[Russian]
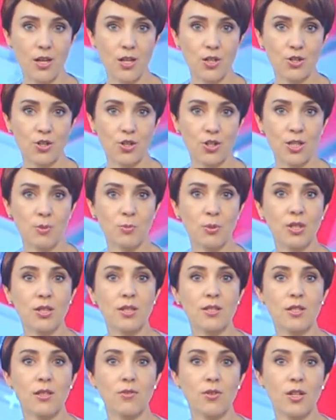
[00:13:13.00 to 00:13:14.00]
Сейчас
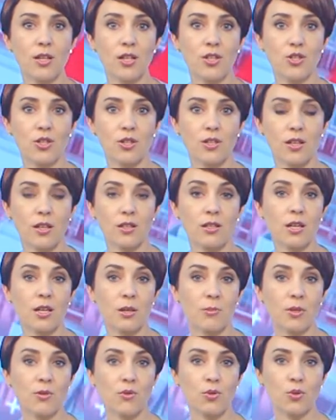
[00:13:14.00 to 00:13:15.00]
пятнистого лечат и
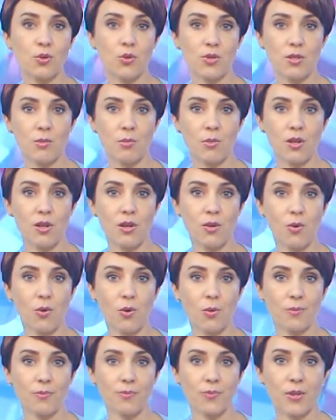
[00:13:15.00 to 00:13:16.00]
откармливают козьим
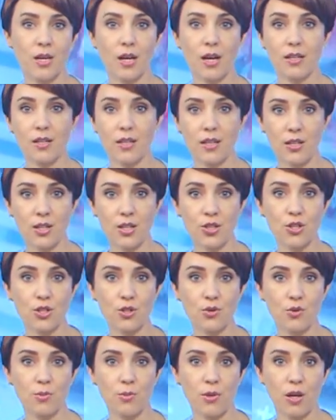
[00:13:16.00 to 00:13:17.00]
молоком. О дальнейшей
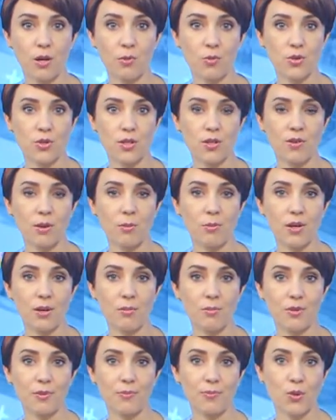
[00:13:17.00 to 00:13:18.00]
судьбе амурского
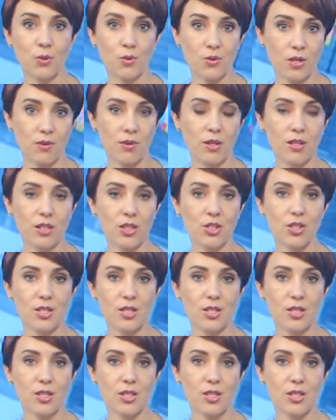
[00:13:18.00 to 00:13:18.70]
Бэмби узнавал наш